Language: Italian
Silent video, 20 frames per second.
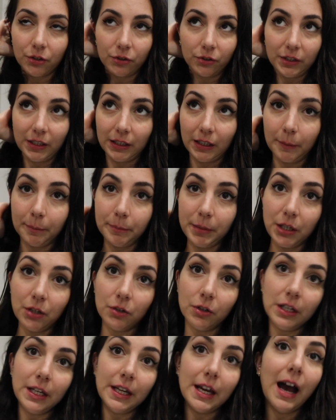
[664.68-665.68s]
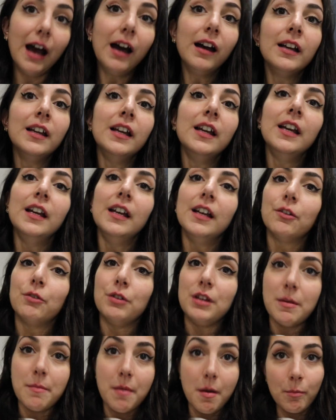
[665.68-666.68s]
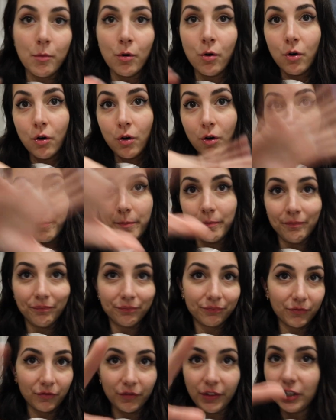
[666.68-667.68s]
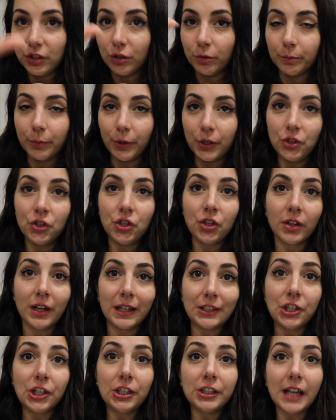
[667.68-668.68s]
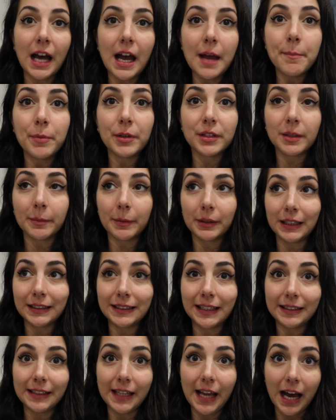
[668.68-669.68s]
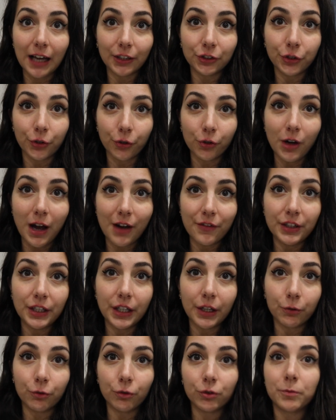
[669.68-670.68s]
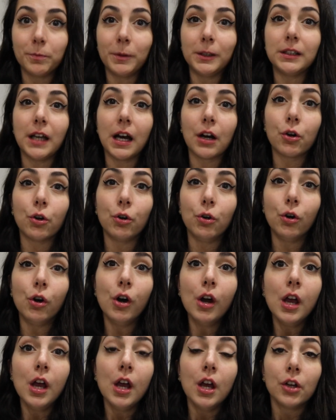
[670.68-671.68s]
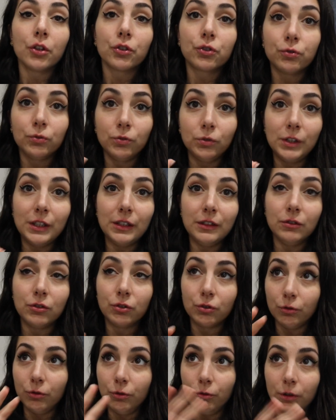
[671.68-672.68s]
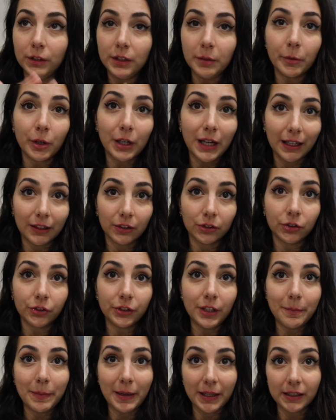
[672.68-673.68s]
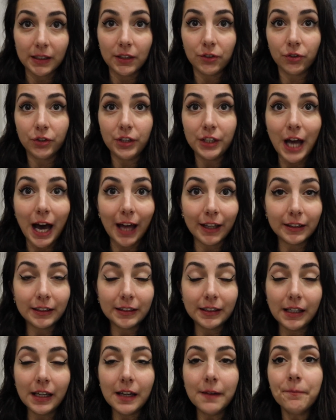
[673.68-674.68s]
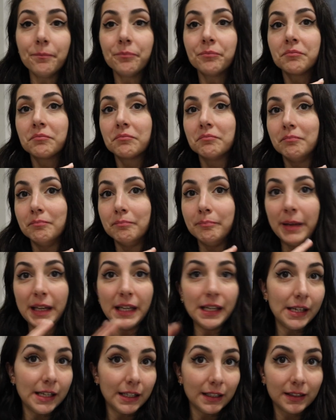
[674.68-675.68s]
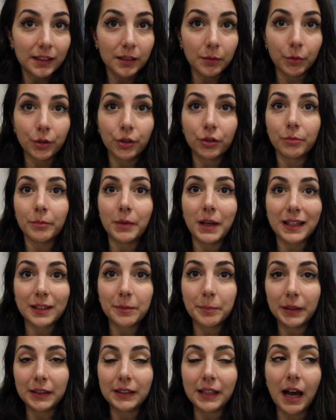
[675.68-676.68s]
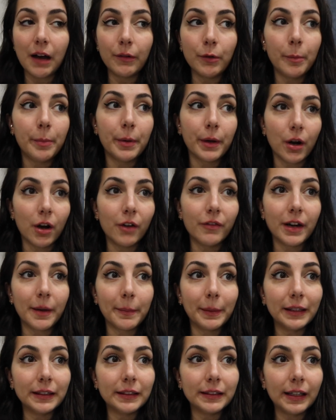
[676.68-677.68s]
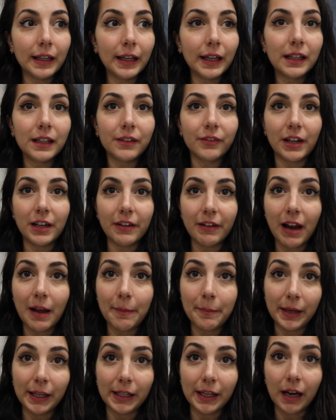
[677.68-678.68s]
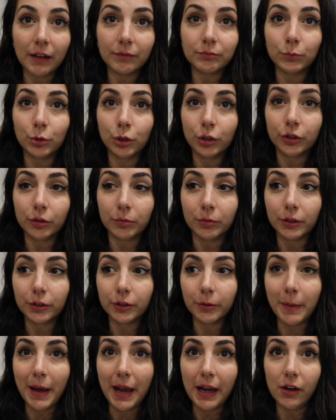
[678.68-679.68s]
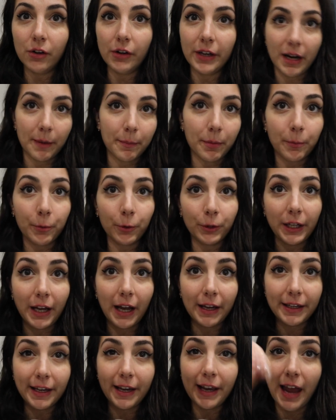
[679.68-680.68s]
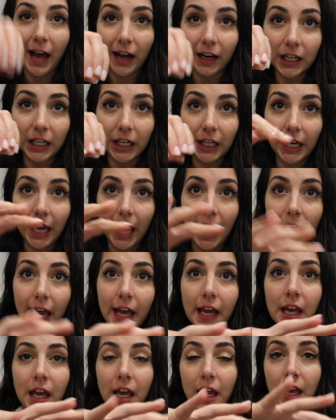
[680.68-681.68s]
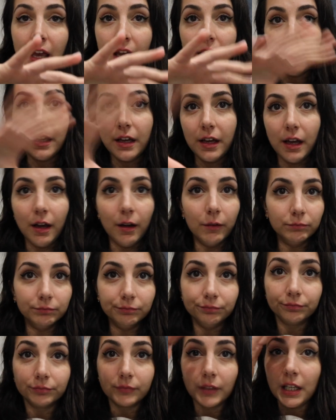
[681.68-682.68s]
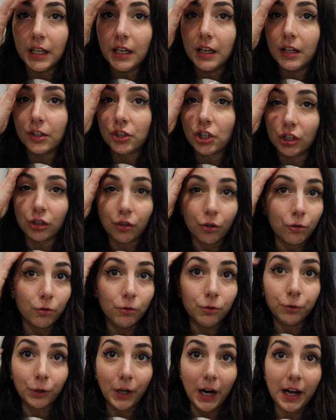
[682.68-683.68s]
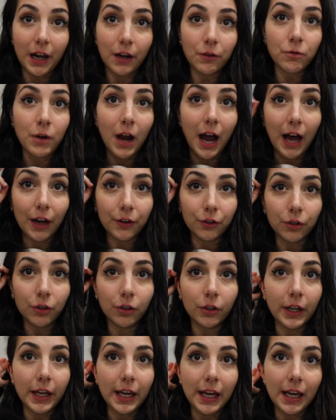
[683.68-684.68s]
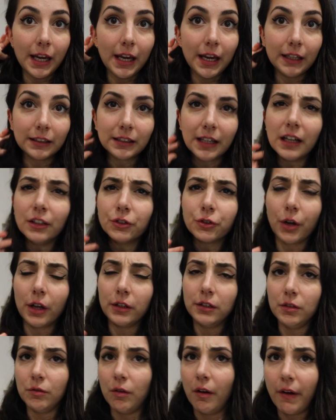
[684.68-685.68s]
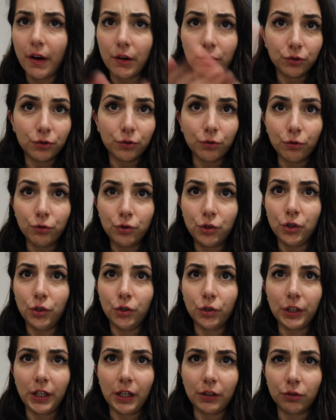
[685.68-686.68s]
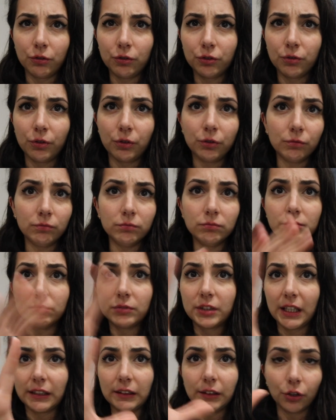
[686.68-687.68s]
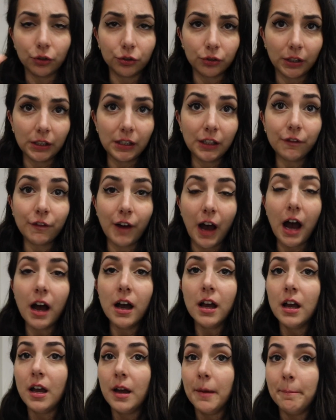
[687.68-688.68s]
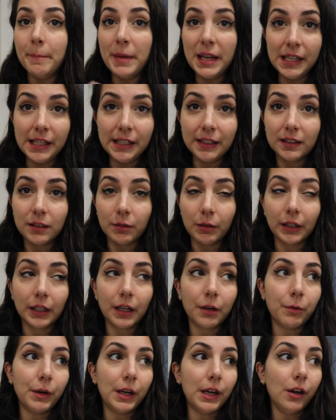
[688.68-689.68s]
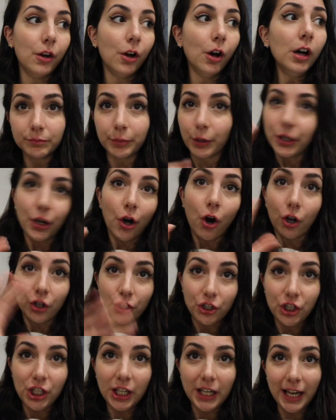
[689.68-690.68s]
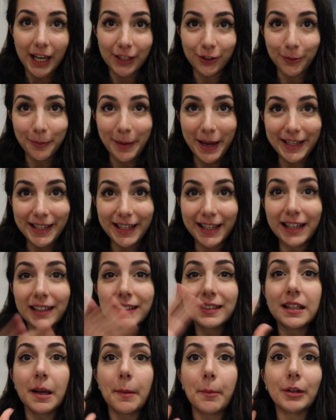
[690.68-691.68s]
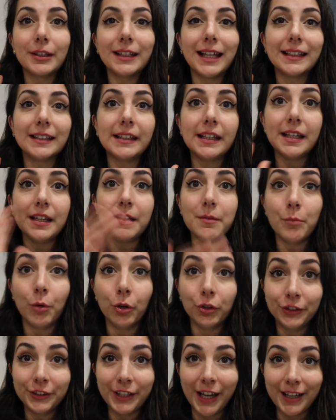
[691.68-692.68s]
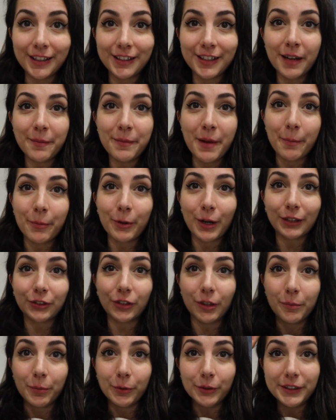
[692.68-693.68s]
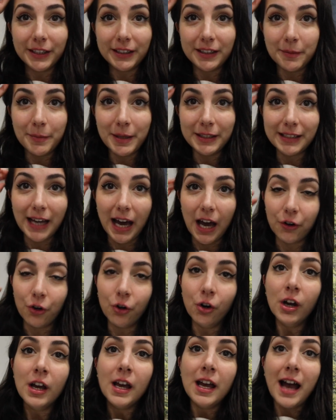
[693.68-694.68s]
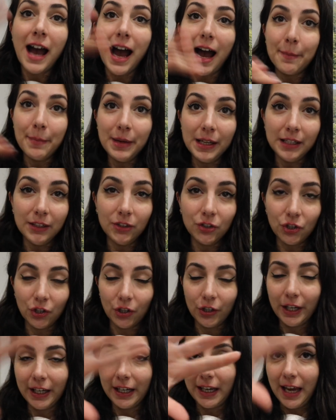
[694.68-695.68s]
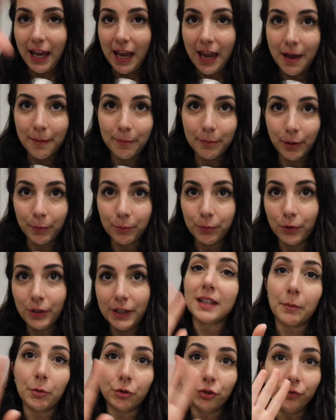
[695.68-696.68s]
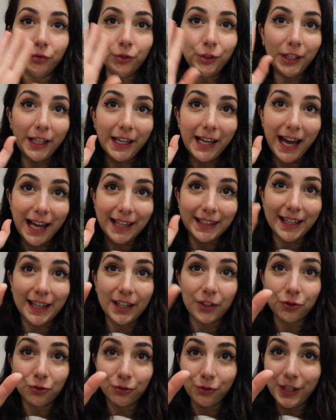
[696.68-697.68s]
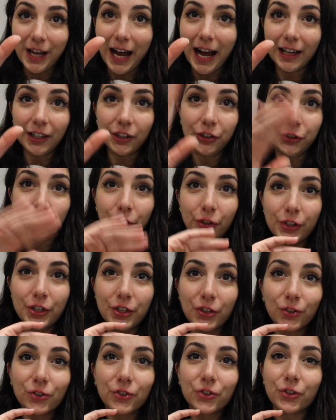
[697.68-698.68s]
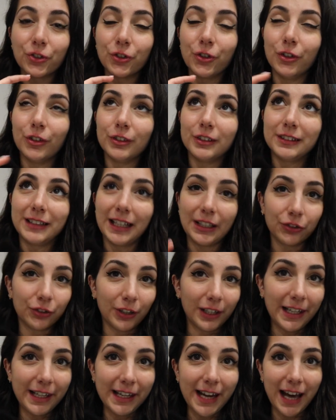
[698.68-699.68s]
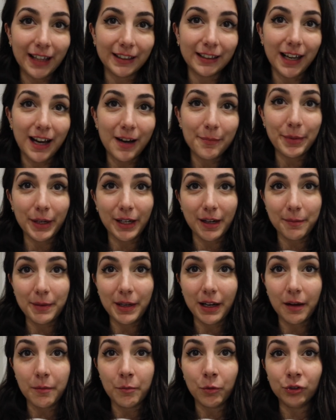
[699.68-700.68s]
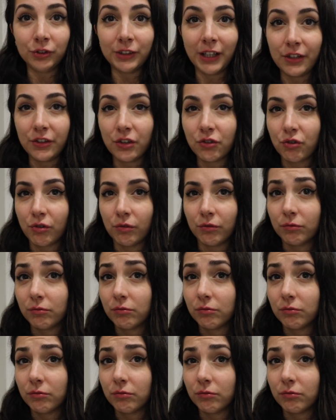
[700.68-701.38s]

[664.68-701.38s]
sono stata piccolina quindi abbiamo visto un po' in giro la città e poi siamo andate a teatro a vedere uno spettacolo su, sull'ultimo canto del Paradiso di Dante bellissimo, io non me l'aspettavo però veramente ne valeva la pena molto molto bello, era proprio nell'AC che è ehm, il centro culturale a Lugano e tra l'altro è di nuova costruzione, l'hanno costruito 7-8 anni fa bellissimo anche quello poi oggi che è domenica siamo andate in montagna mi ha portato al ponte tibetano a Bellinzona che è proprio lì siamo dovute andare su in alto io non sono tanto allenata per camminare in montagna cioè non,